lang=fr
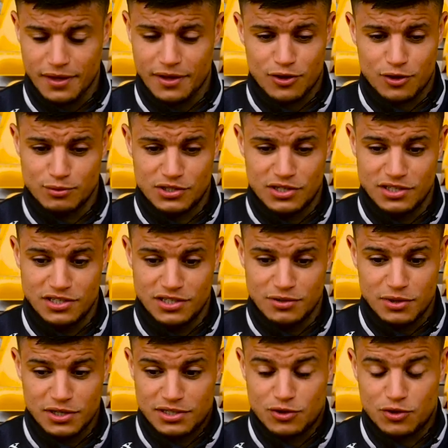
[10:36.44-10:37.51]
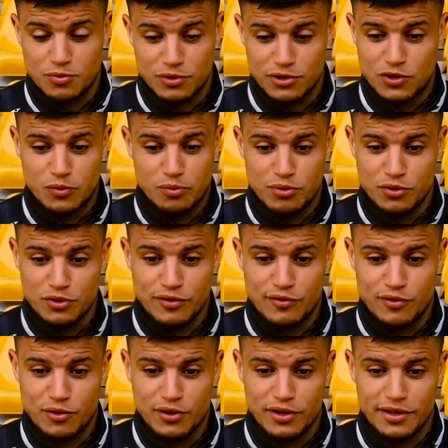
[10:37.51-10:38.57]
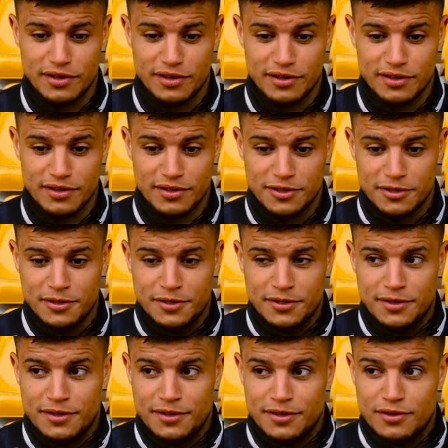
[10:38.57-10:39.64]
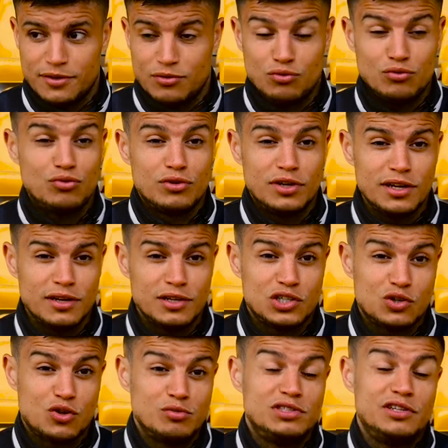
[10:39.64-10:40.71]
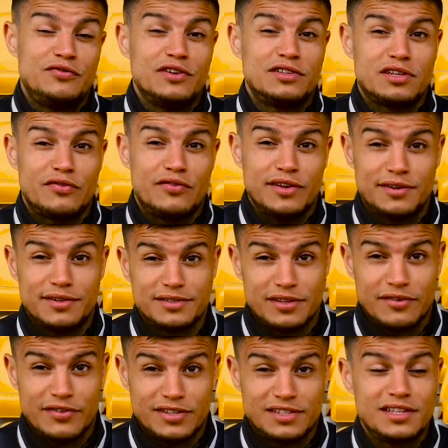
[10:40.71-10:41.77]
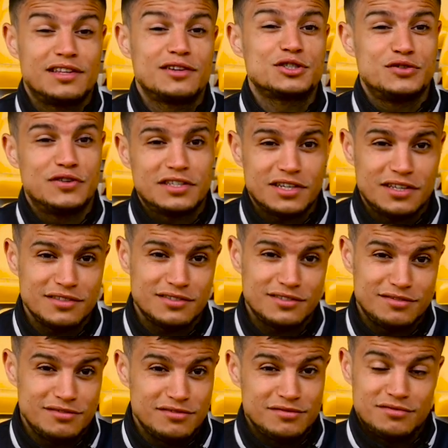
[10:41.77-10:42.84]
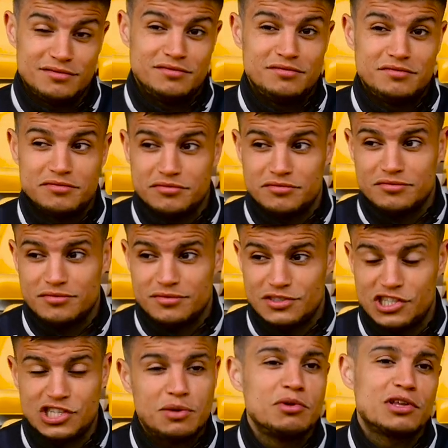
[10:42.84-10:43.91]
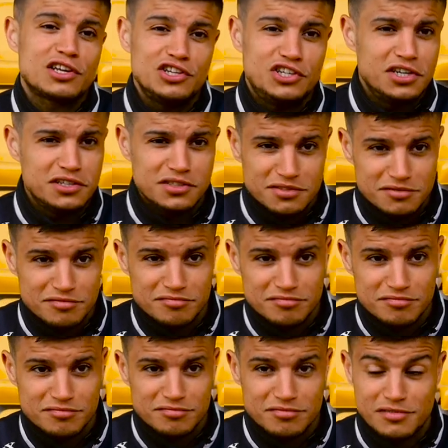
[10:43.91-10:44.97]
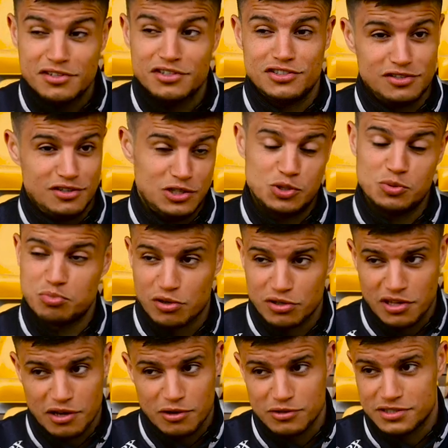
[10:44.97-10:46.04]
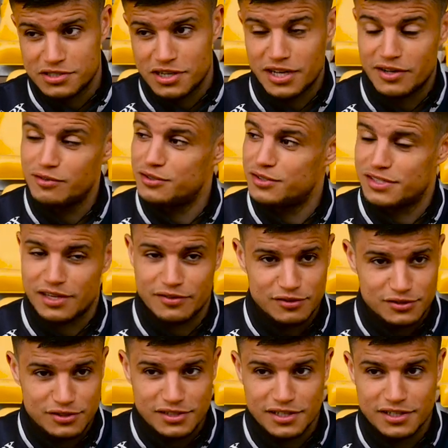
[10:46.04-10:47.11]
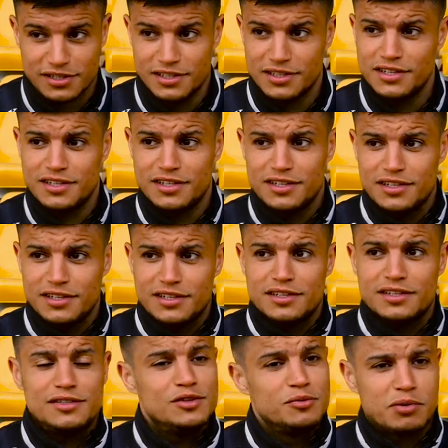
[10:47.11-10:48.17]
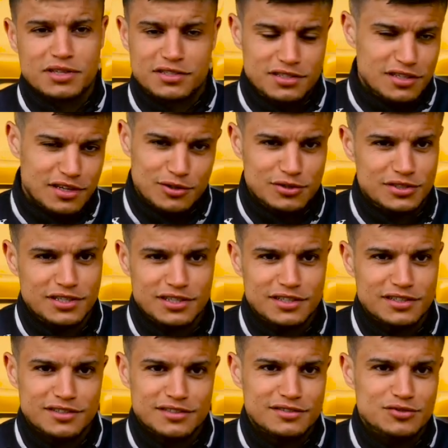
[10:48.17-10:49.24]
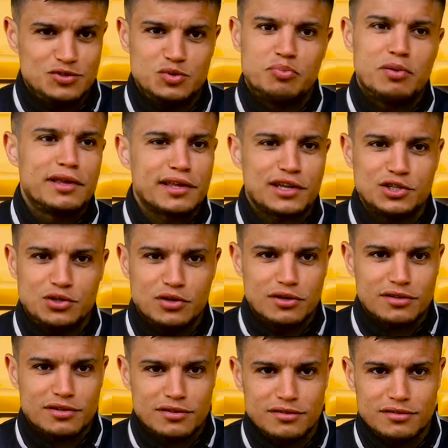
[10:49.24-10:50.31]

et comme je l'ai dit, ouais, c'est remonter au plus haut niveau et tout donner. Comme j'ai fait, ça fait, ça fait 7 ans que je fais ça. J'ai jamais triché. les supporters le savent, le staff le sait, le président le sait. Je ne suis pas un tricheur.